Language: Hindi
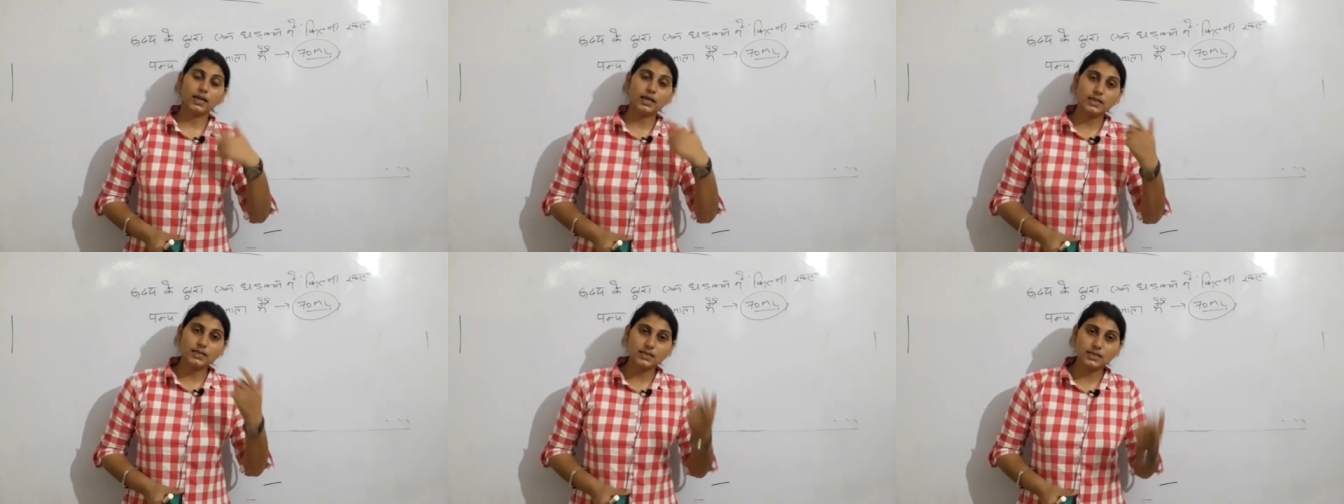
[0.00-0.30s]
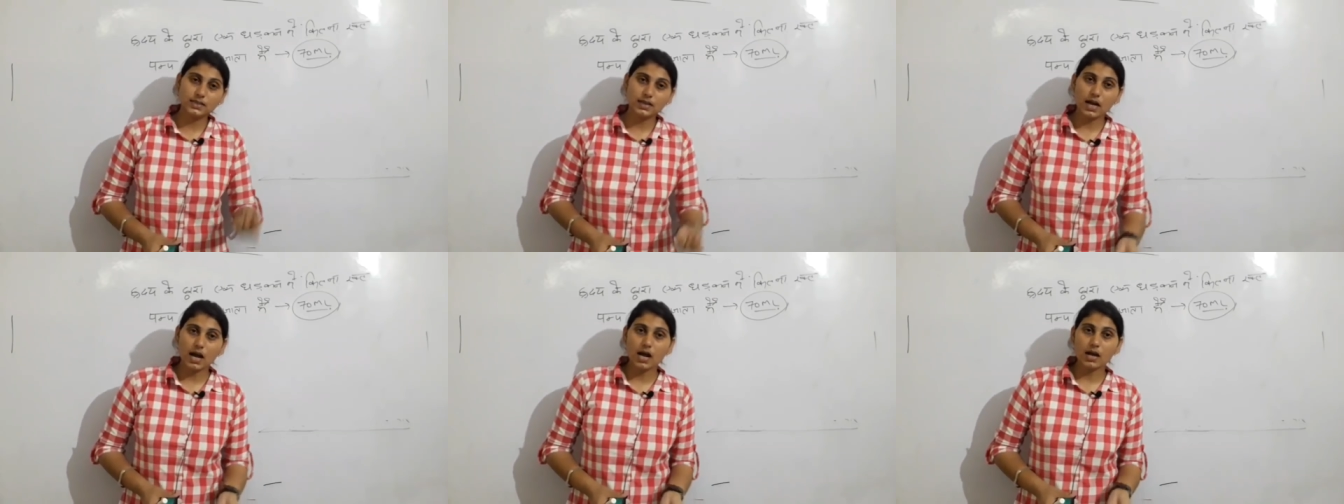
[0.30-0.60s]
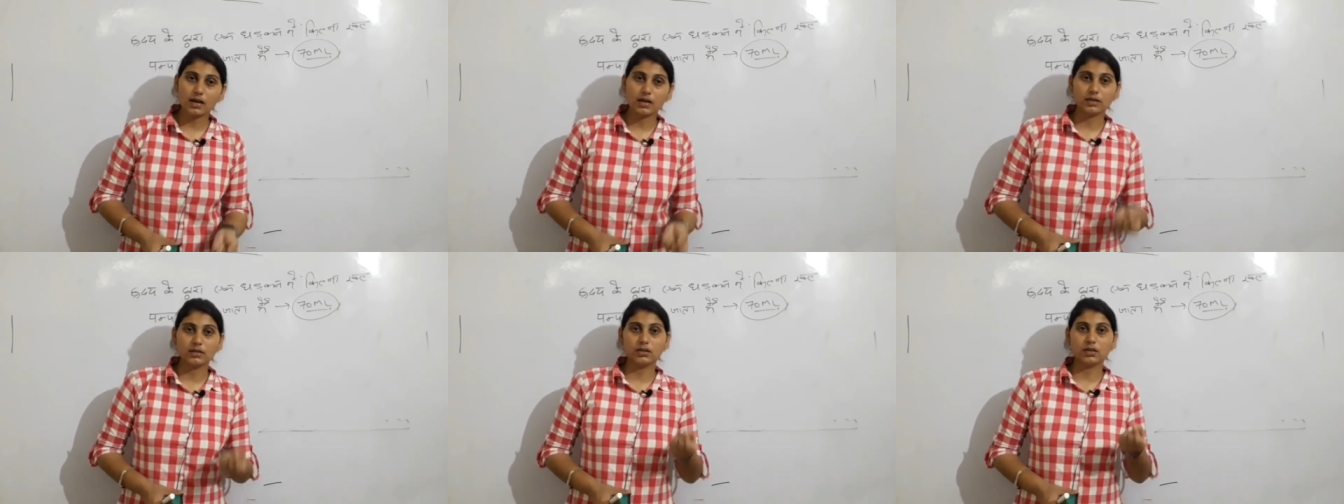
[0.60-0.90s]
इसका
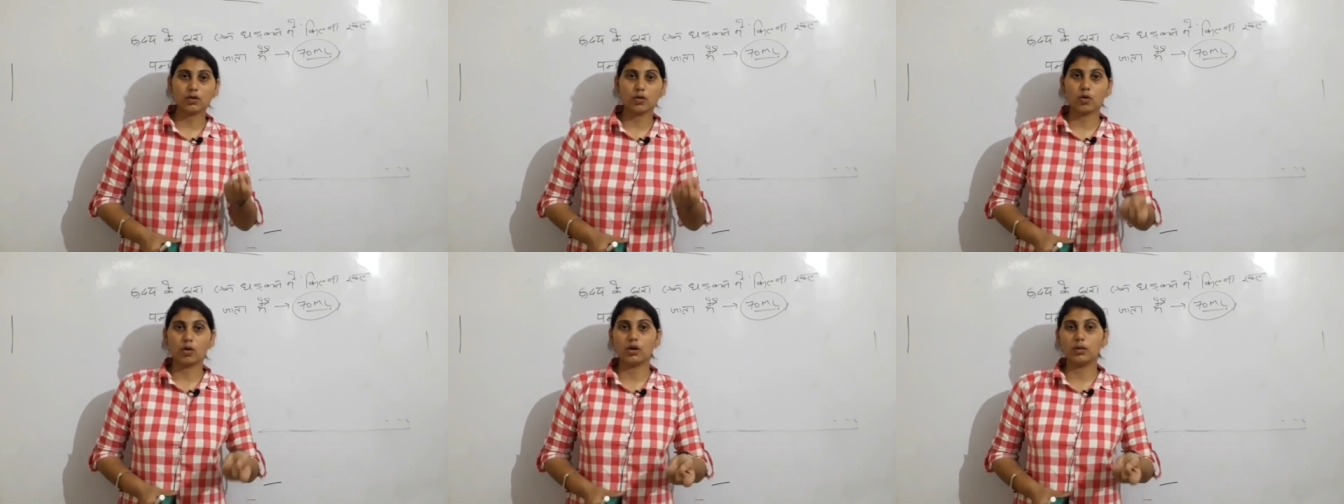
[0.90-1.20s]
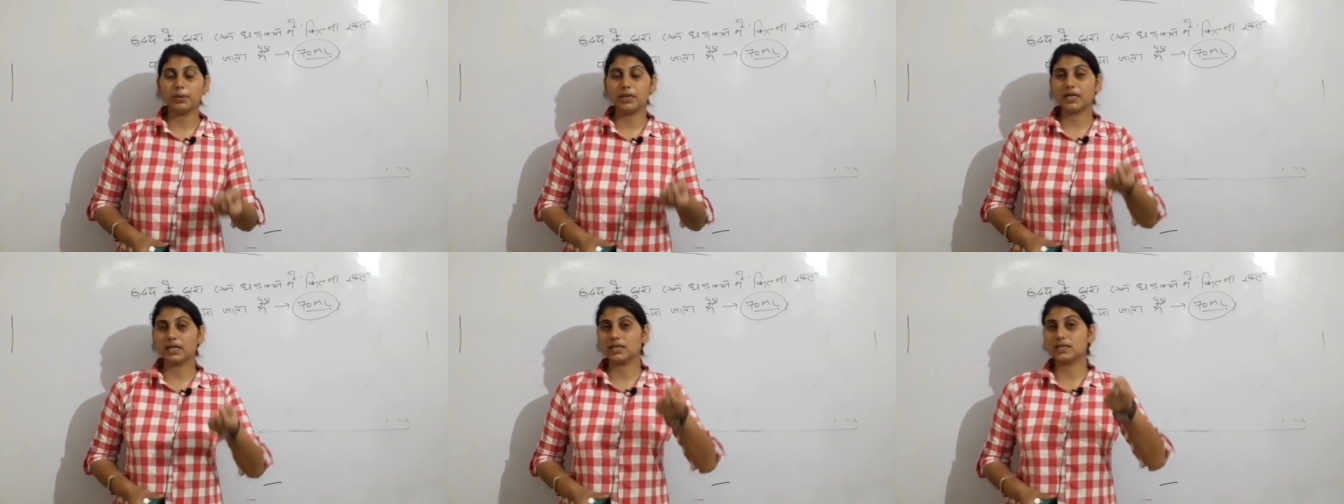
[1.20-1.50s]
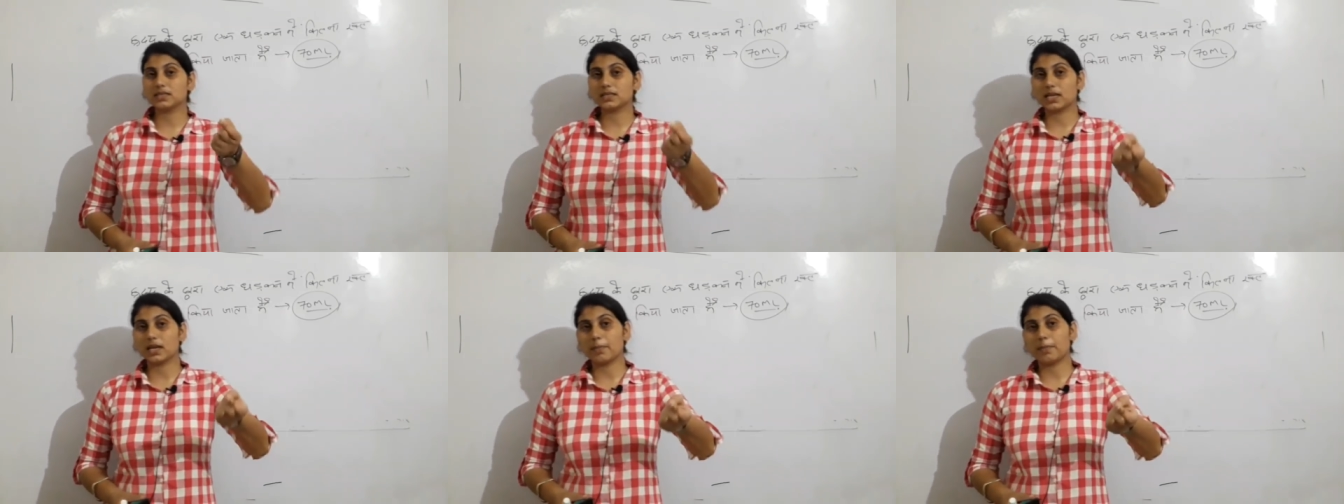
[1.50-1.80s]
कंट्रोल भी
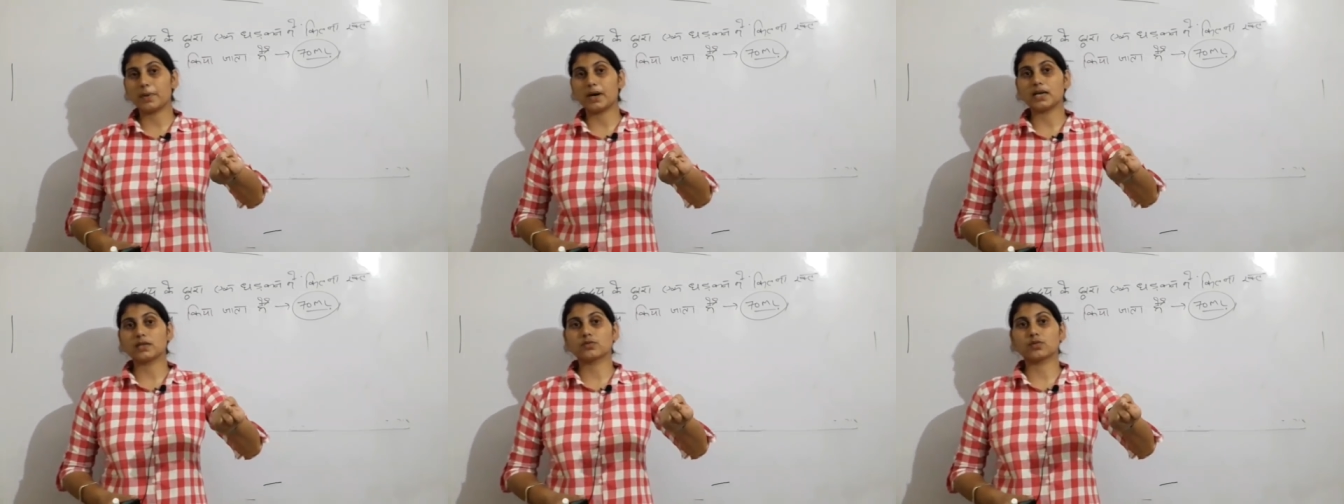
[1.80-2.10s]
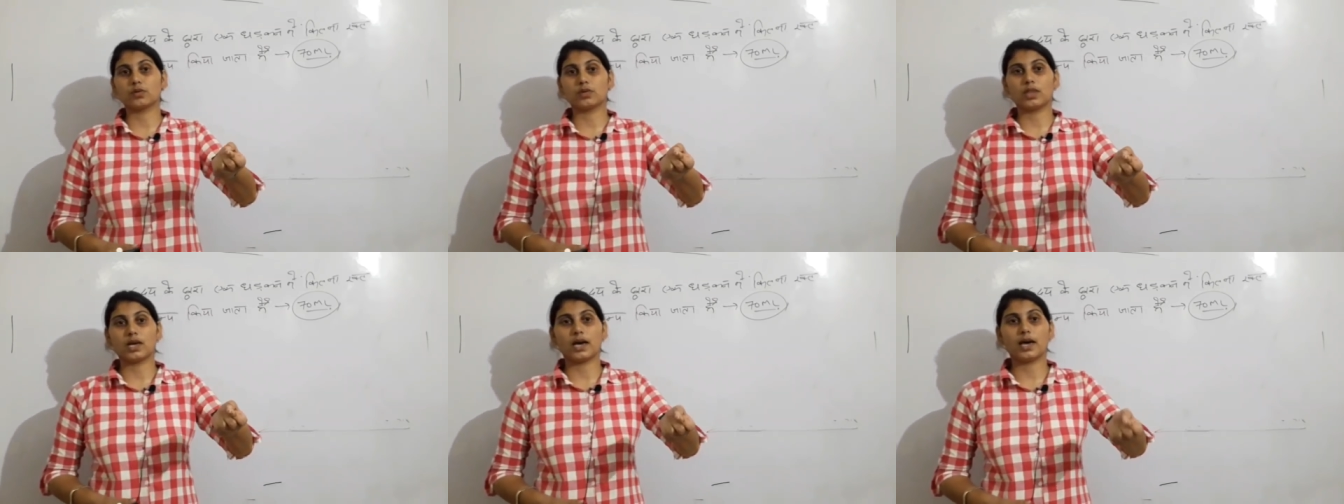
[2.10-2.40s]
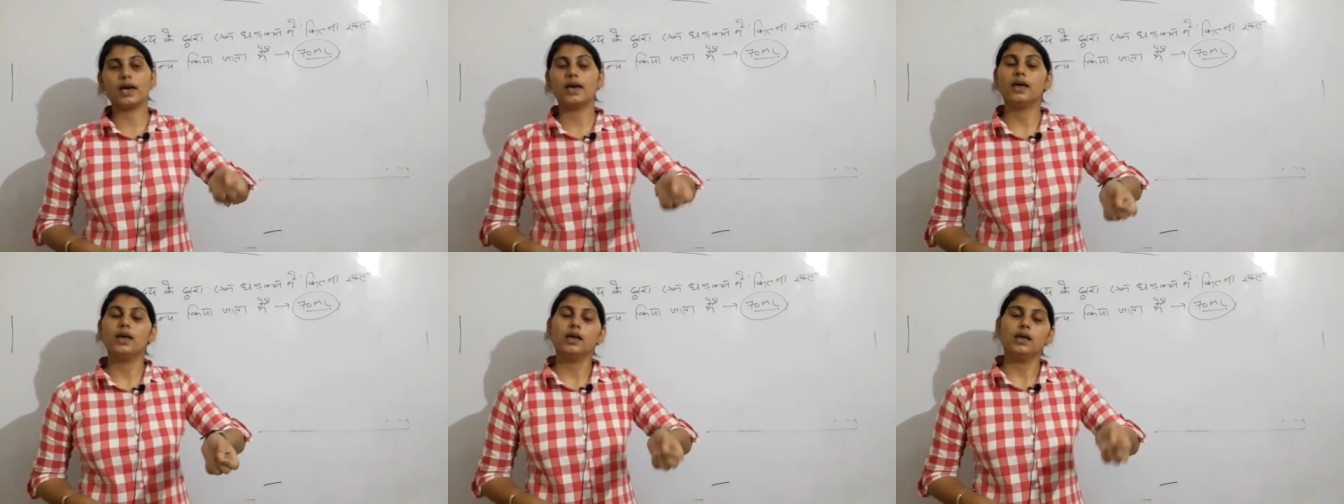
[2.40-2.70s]
किसके पास होता
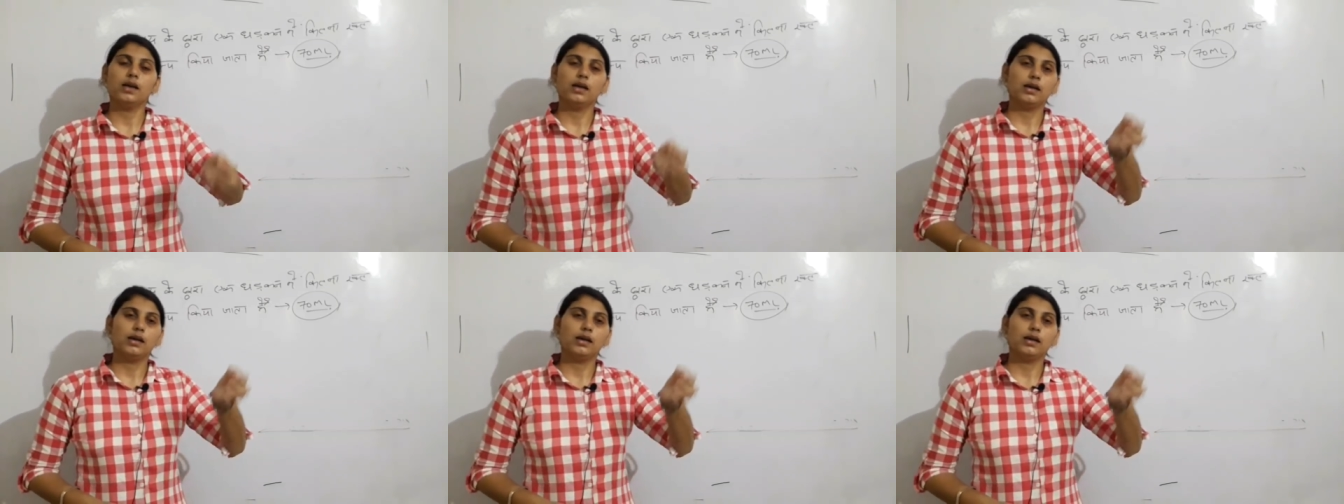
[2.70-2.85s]
है